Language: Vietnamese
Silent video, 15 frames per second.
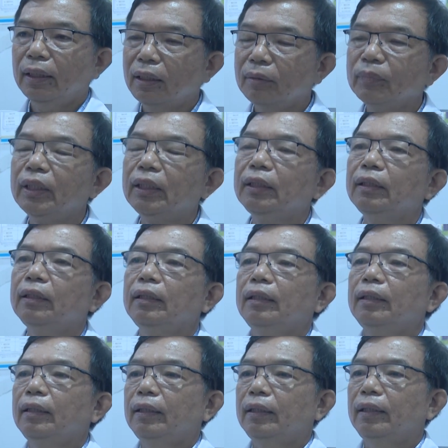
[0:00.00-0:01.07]
20
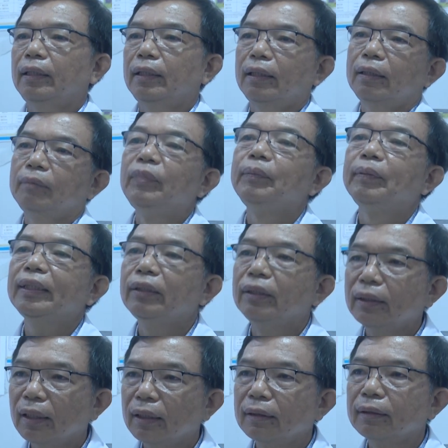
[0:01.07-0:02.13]
mm/cm.